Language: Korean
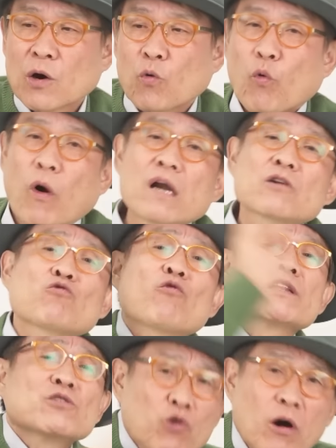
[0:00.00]

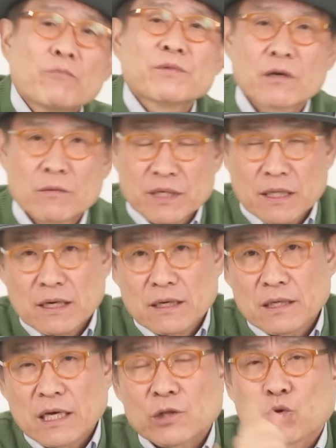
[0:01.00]
월권도 없는 겁니다.
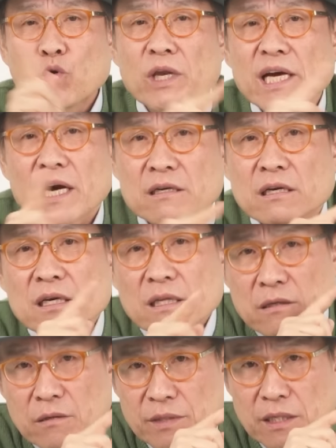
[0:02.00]
논리가 그렇게
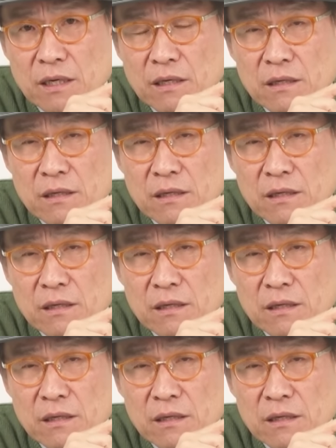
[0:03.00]
되는 겁니다.